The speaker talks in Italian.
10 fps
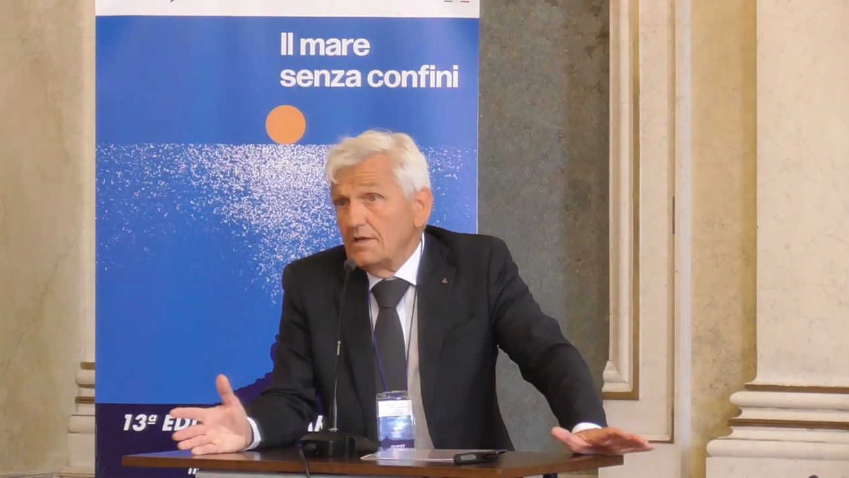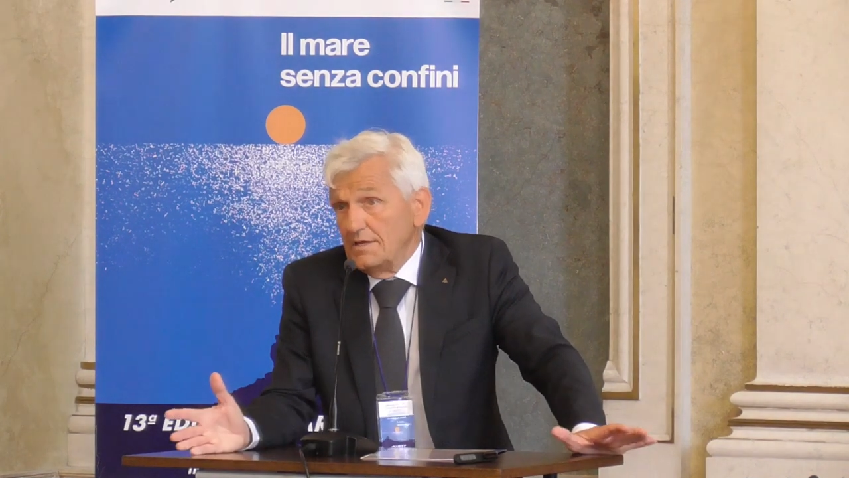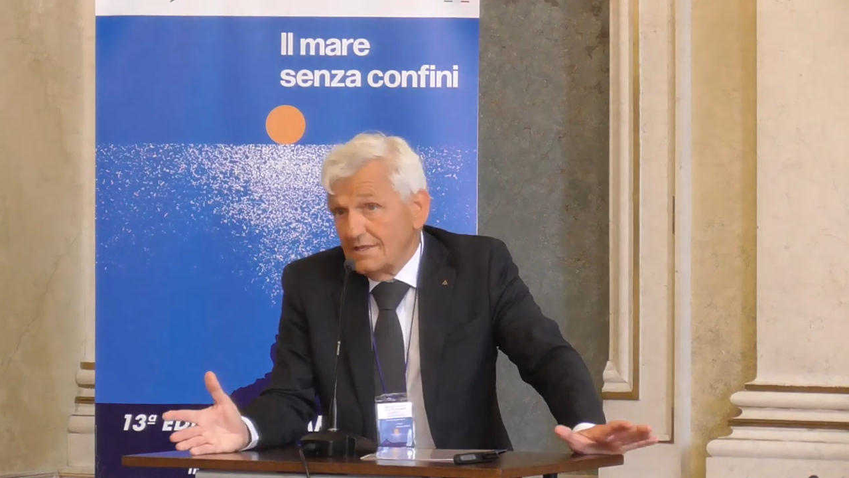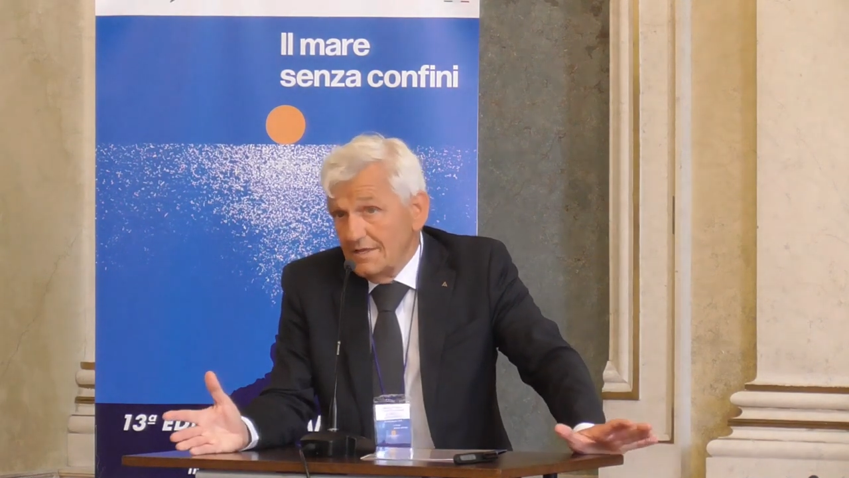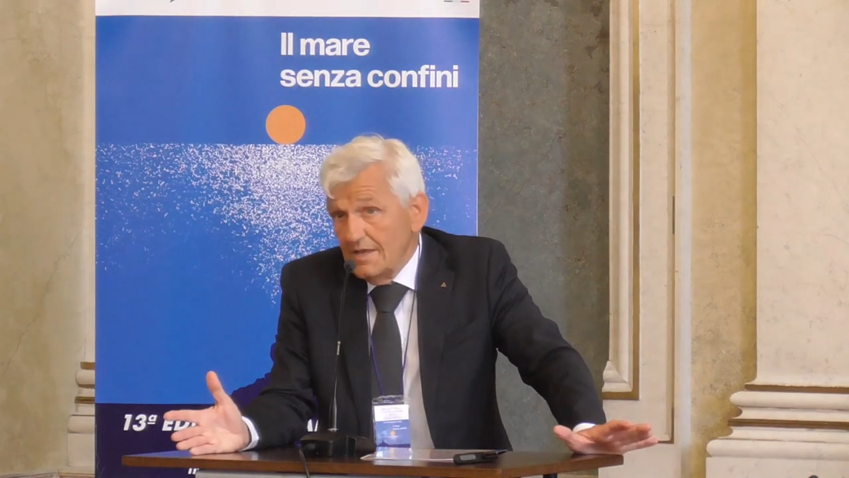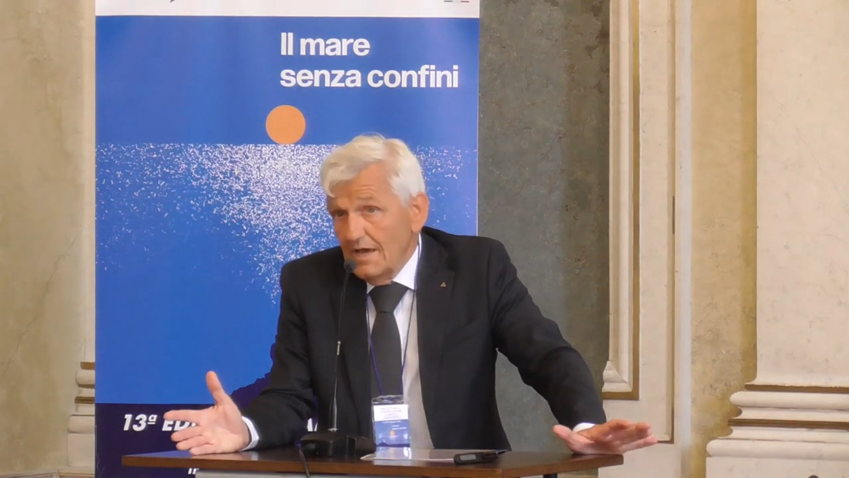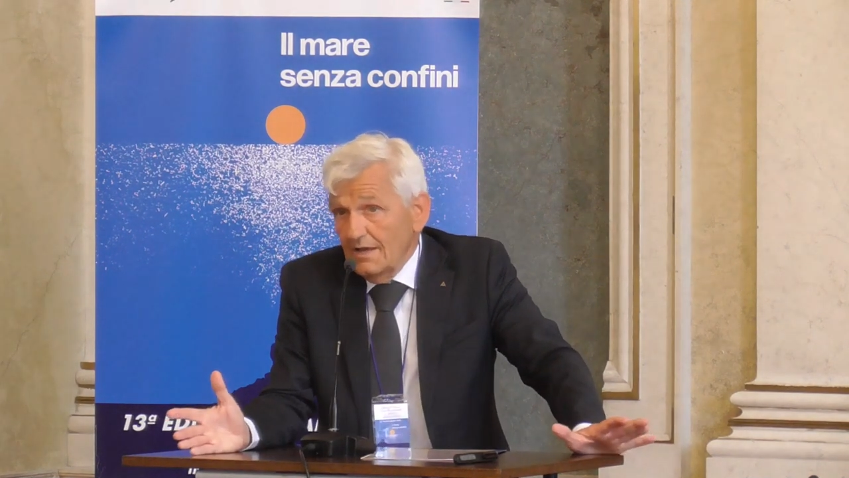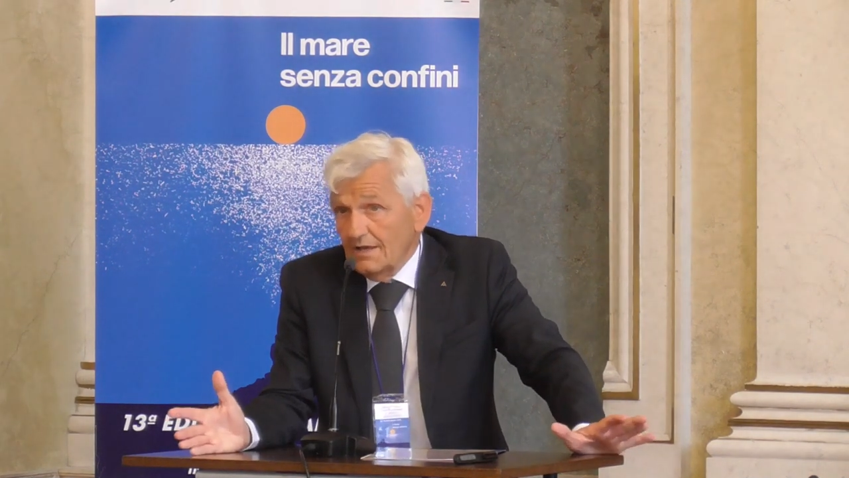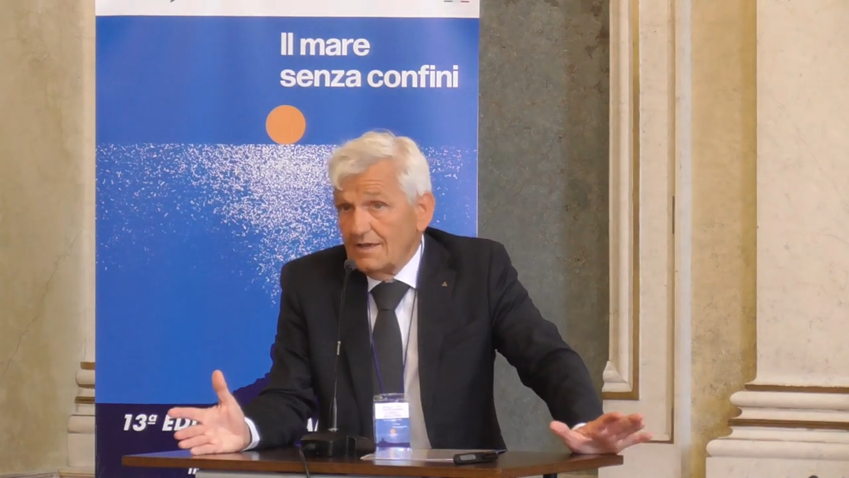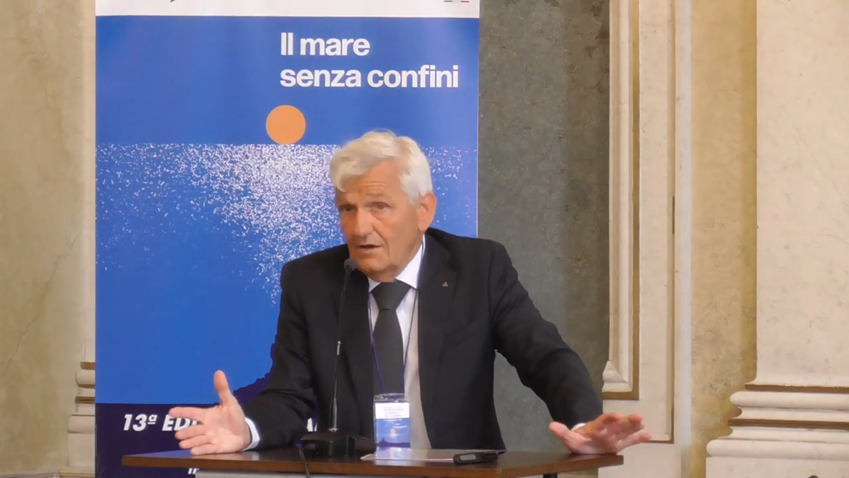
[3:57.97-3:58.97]

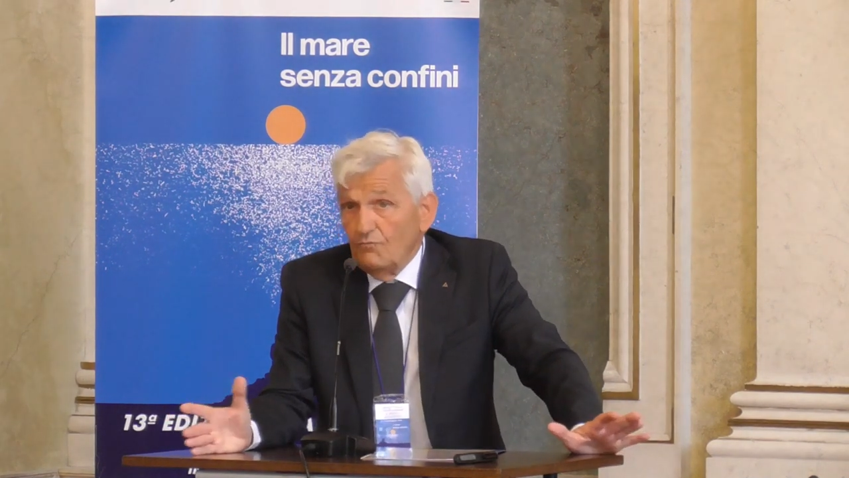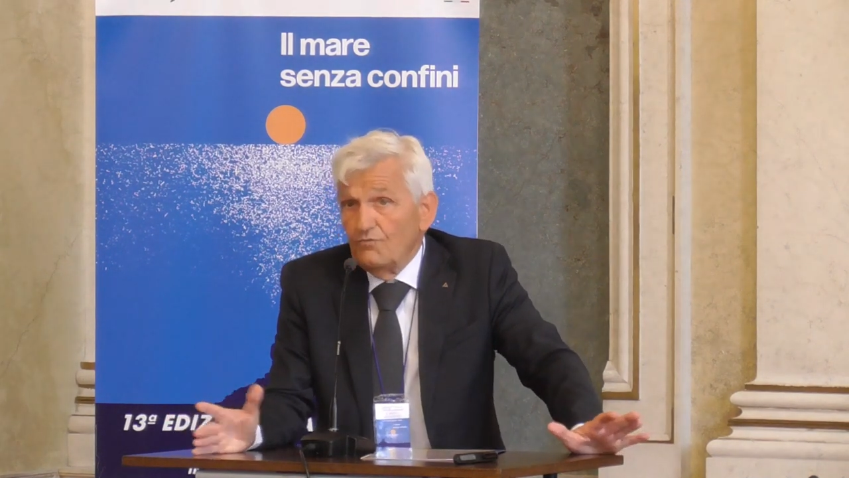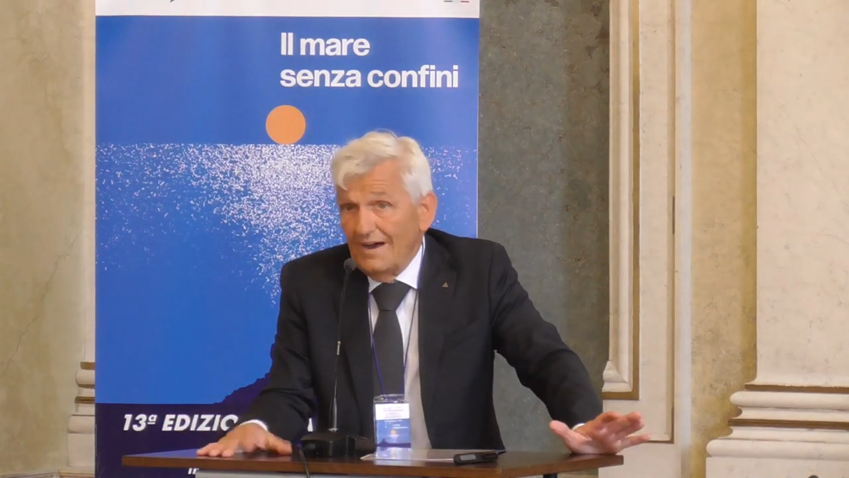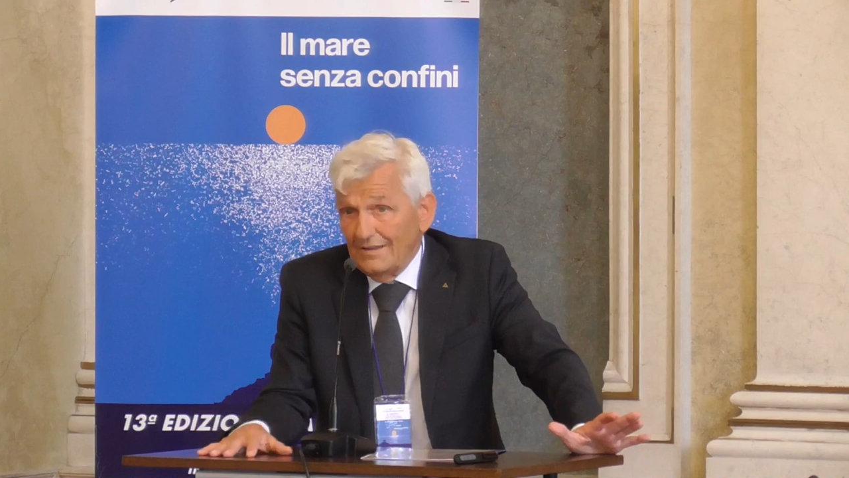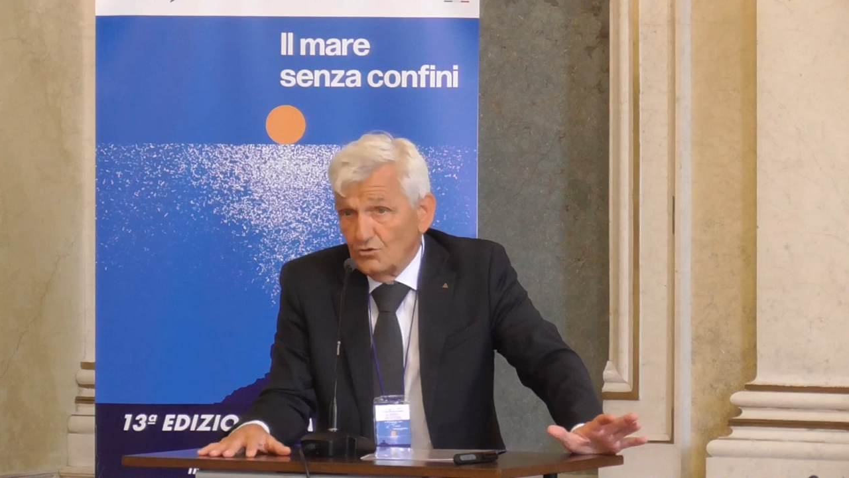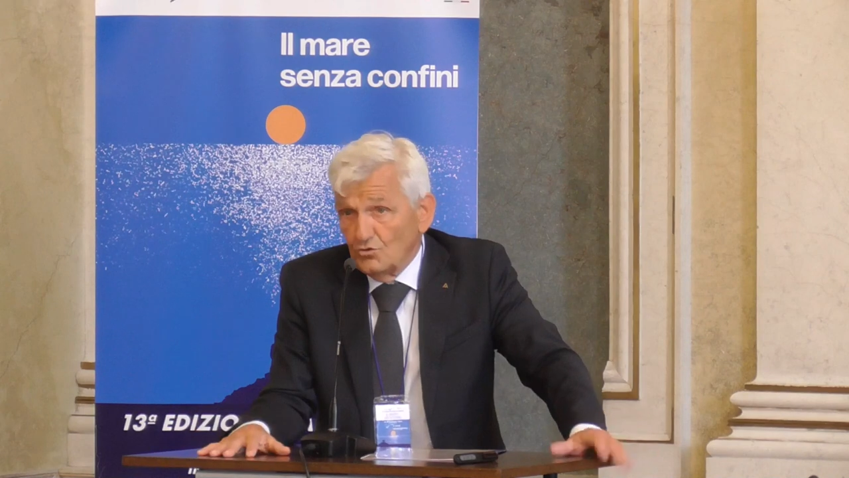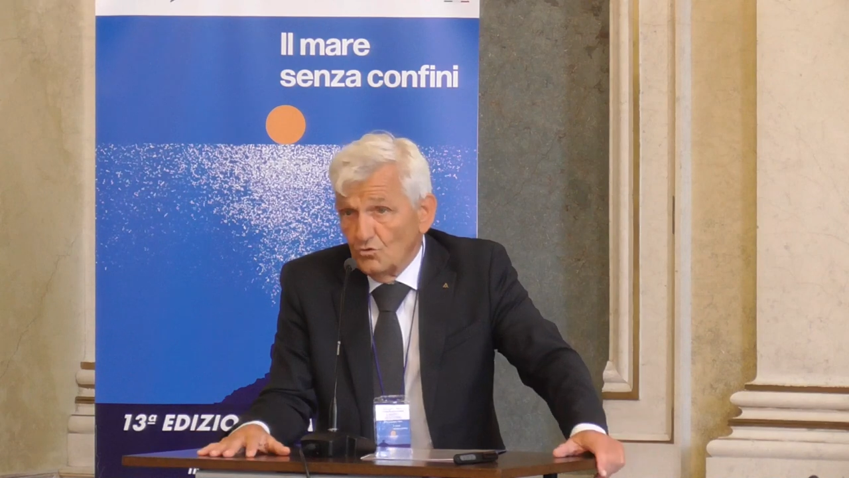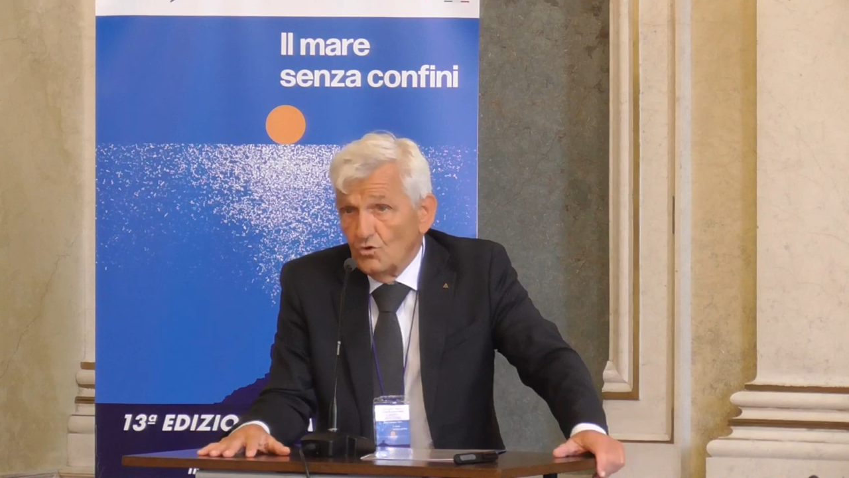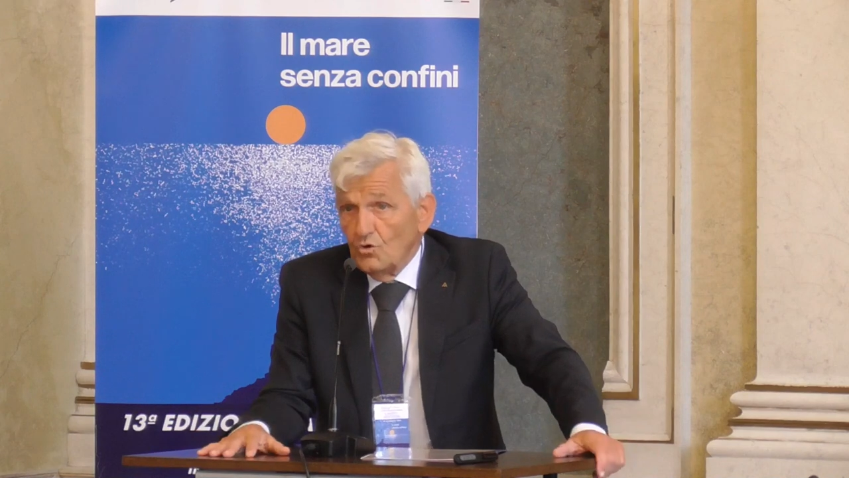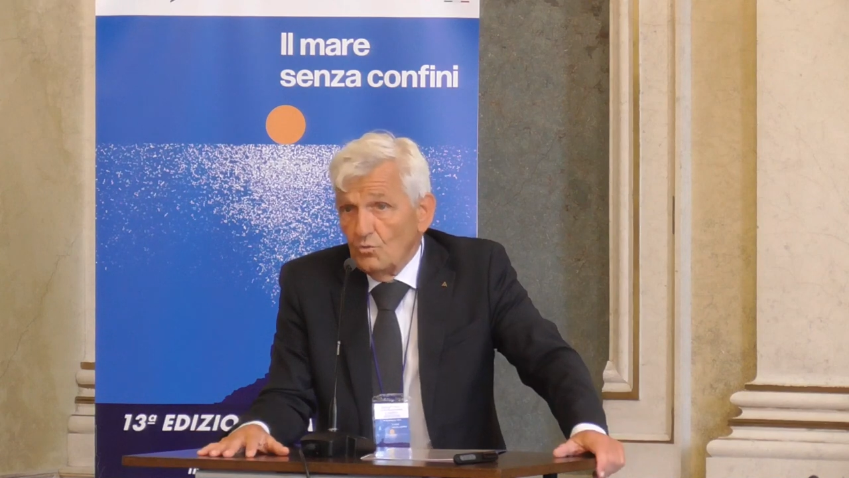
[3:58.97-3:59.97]
italiana che è un vanto